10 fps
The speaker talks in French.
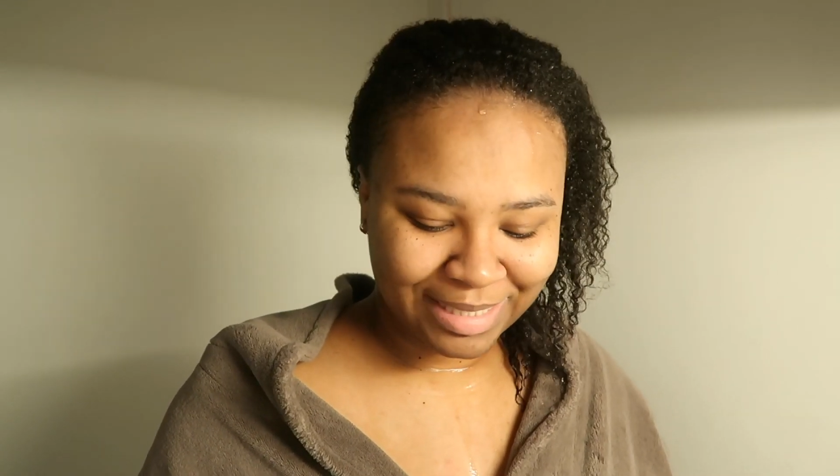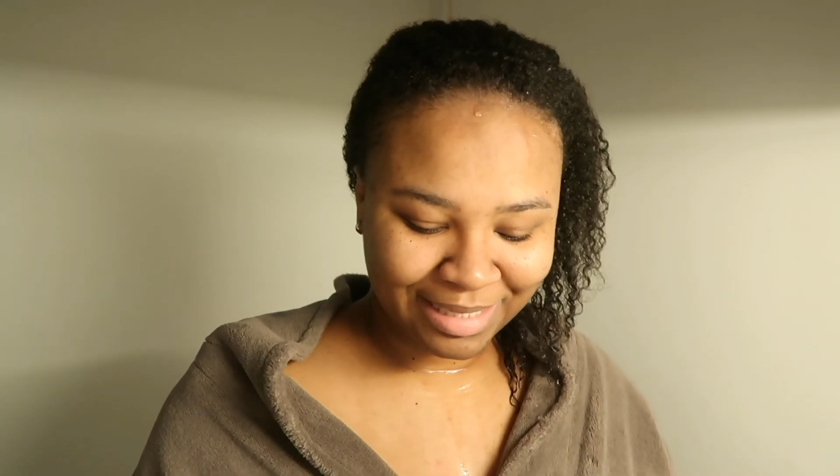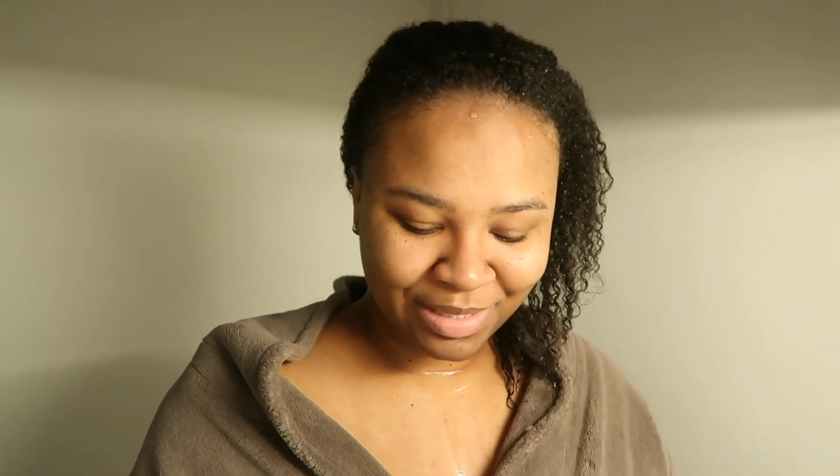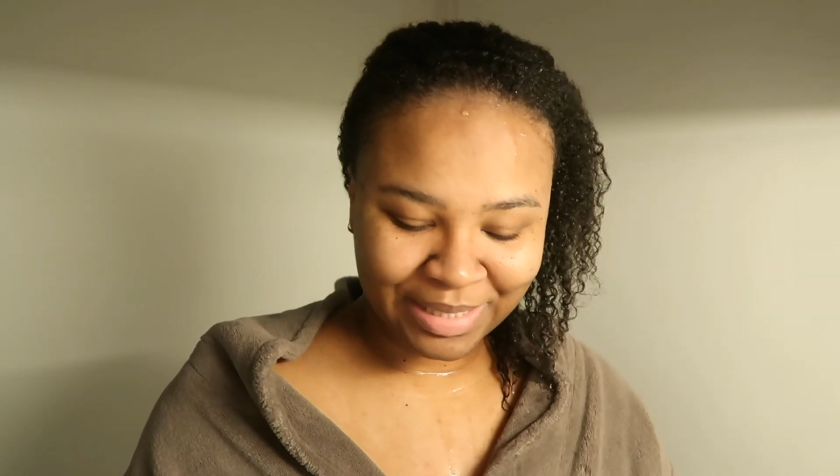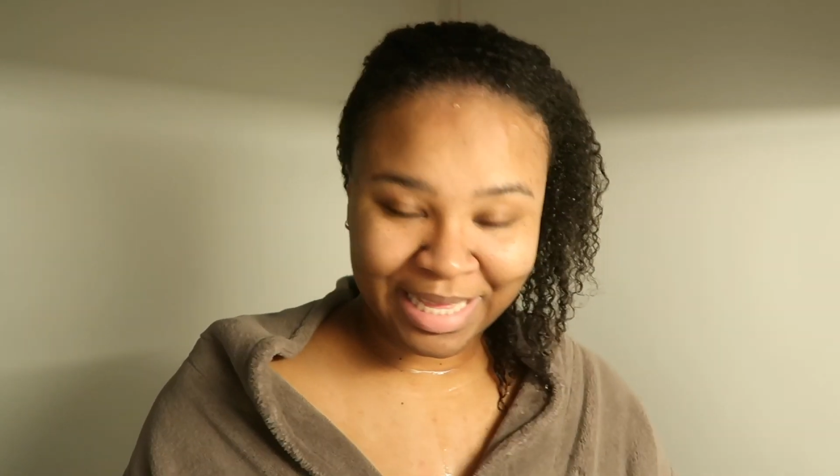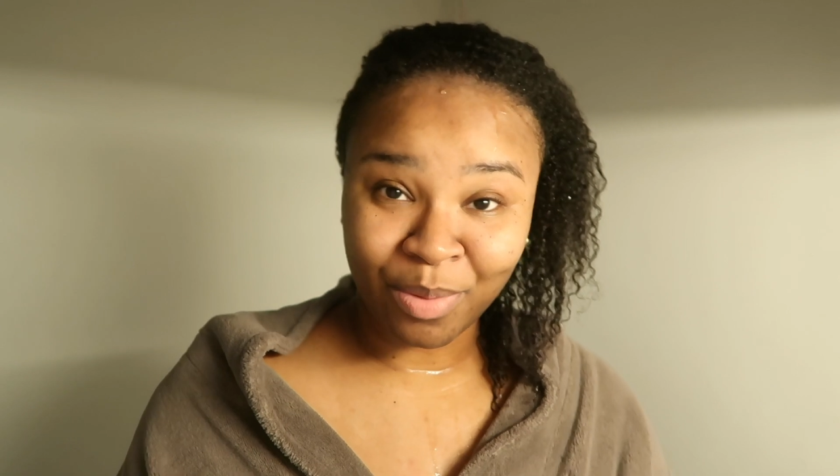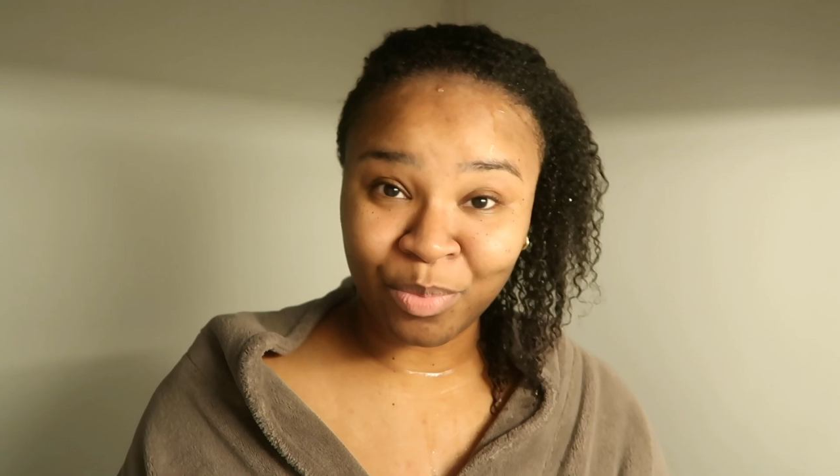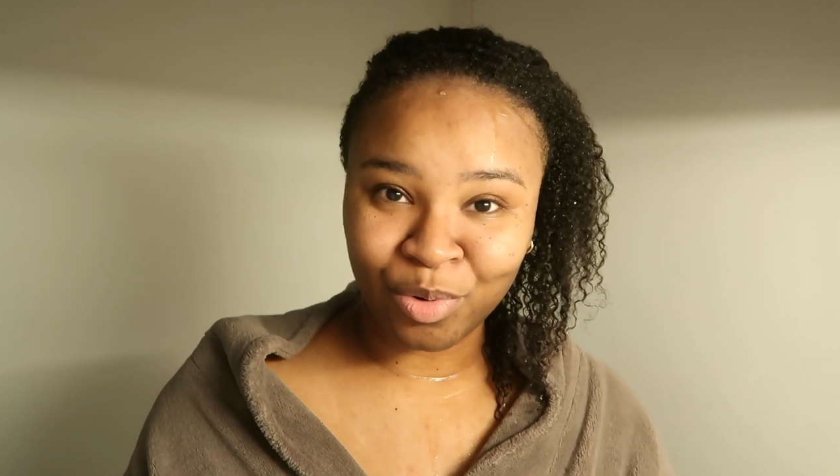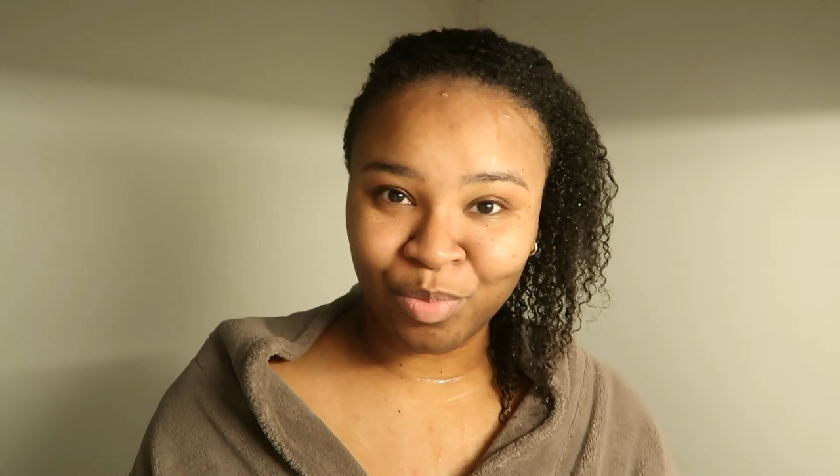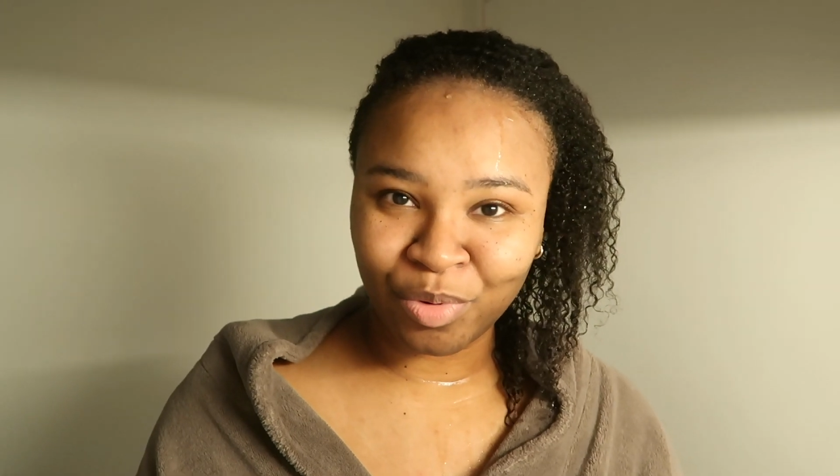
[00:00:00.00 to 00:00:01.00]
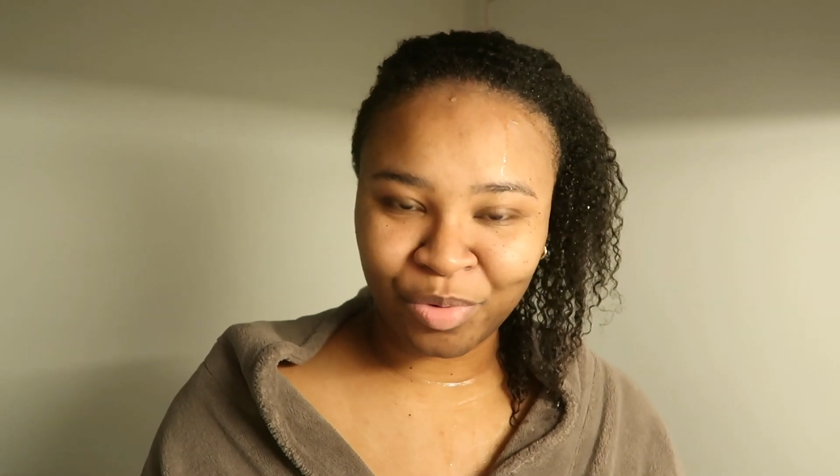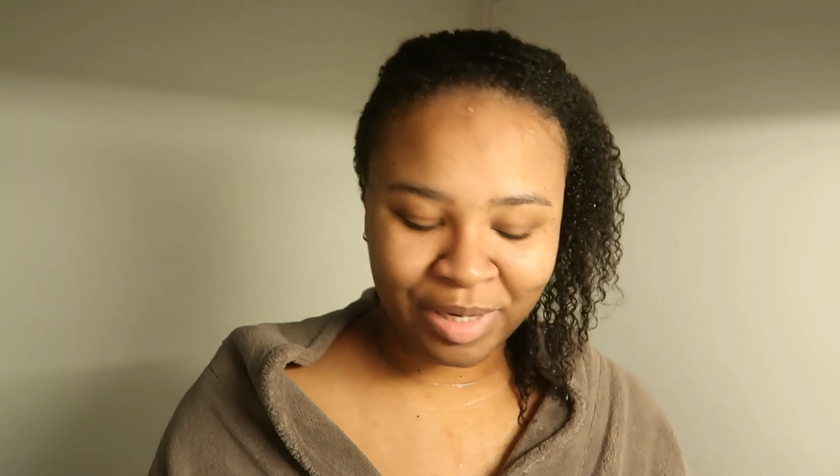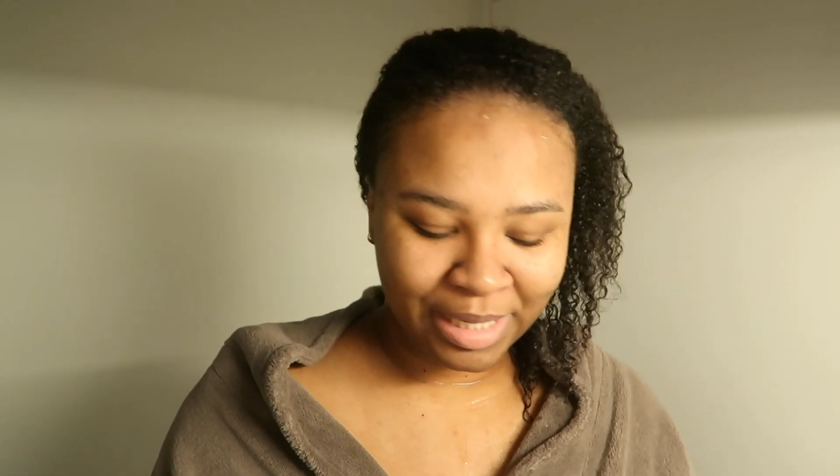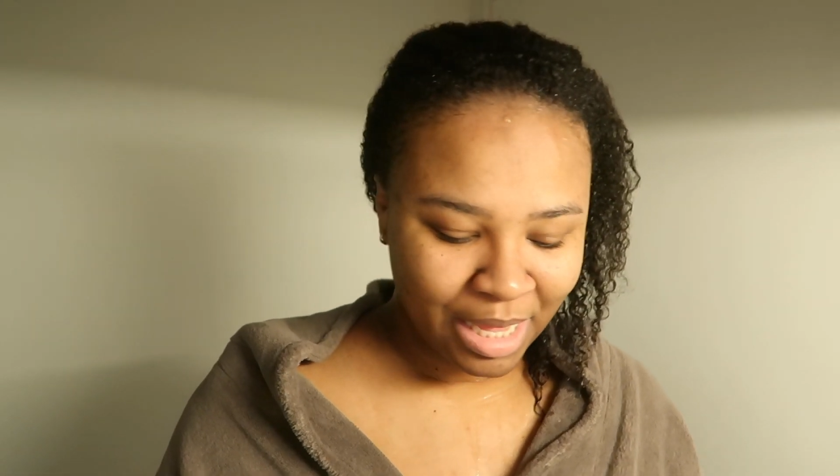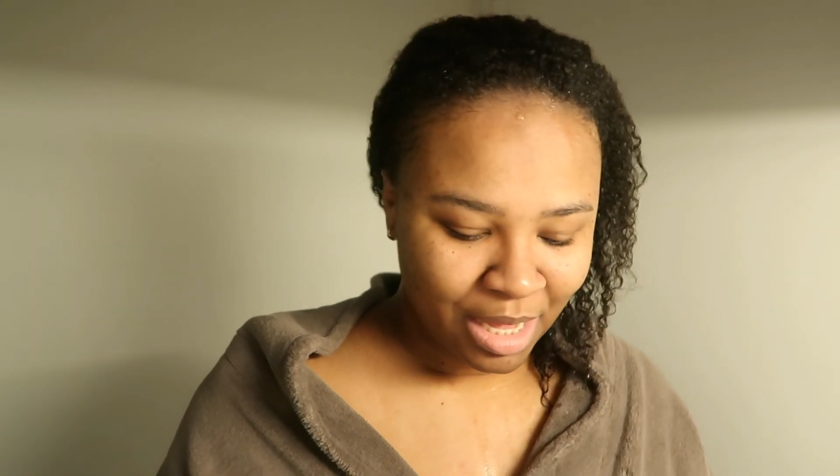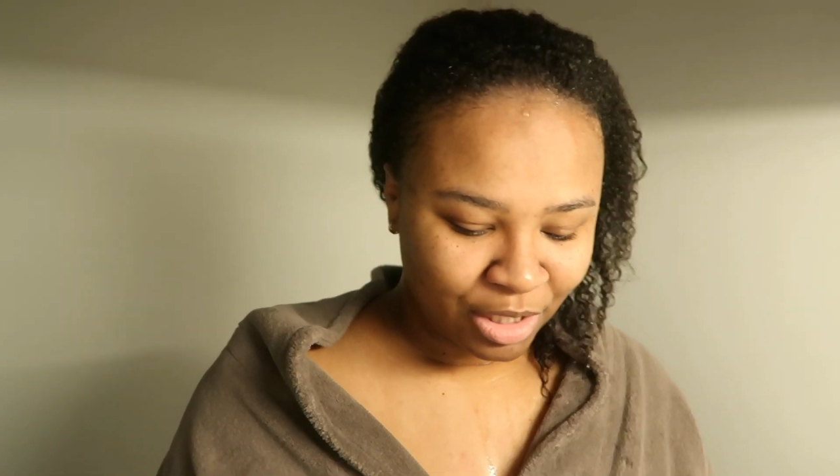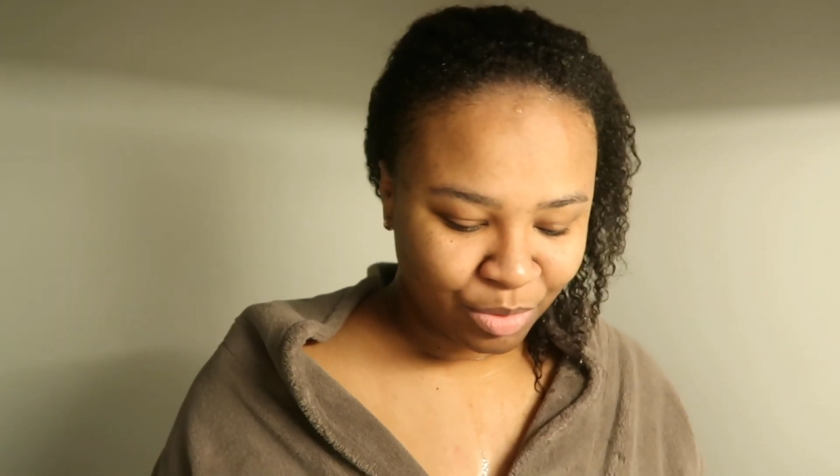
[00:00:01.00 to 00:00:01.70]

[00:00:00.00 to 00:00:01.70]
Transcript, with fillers: ça sentait un peu le brûlé.